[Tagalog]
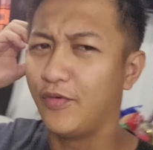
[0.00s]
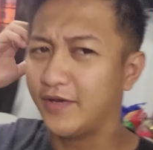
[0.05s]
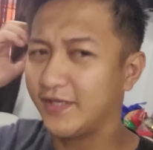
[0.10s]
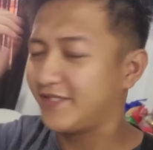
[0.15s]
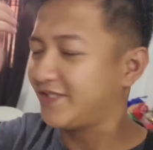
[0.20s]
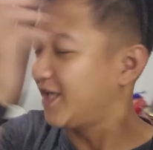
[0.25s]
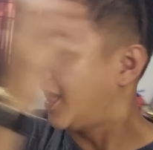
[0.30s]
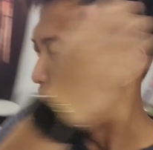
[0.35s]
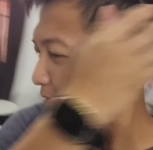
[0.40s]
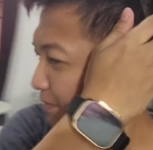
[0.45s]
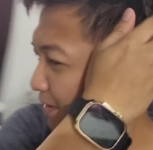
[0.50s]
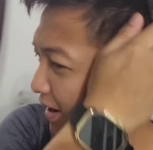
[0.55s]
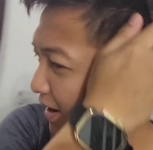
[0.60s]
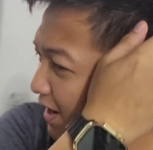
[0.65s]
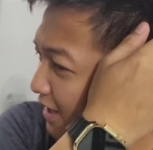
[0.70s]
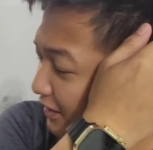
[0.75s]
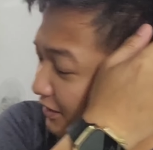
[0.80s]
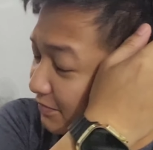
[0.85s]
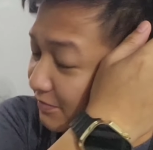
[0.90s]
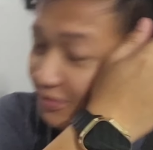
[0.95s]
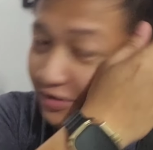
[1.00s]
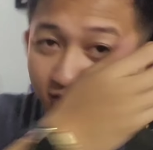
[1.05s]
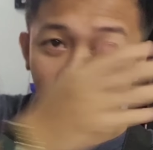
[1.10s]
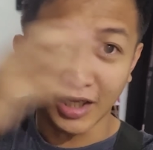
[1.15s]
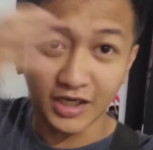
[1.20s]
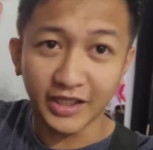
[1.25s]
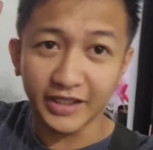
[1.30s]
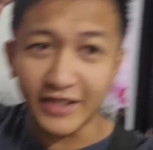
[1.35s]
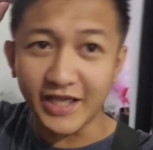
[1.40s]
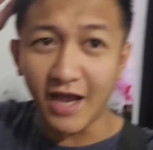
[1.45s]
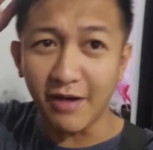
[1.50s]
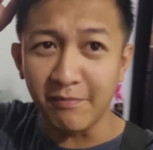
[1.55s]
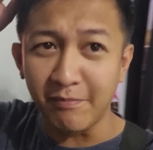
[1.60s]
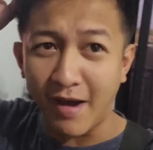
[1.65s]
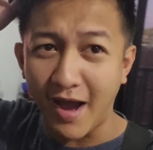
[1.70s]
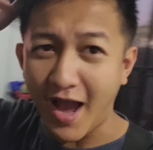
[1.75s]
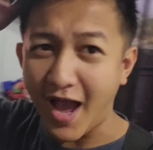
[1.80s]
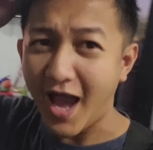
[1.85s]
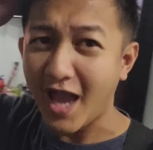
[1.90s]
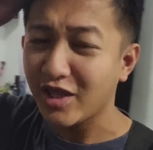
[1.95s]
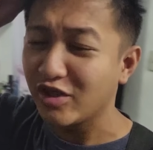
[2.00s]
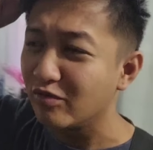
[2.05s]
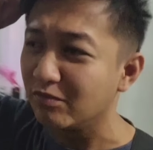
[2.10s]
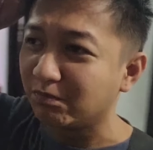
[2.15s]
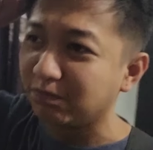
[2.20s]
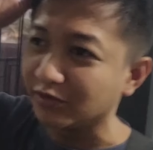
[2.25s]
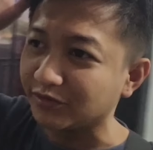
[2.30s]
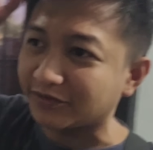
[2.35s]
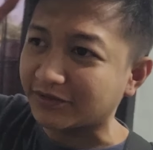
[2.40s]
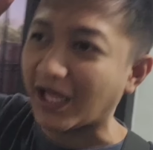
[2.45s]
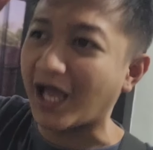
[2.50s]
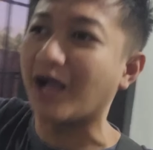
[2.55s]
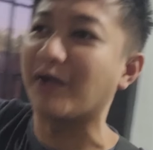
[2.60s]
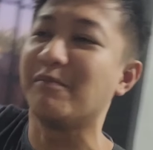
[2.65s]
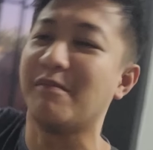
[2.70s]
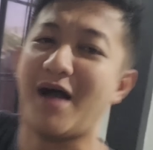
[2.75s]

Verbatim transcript: What's up mga Team Solid yan? Maayong buntag,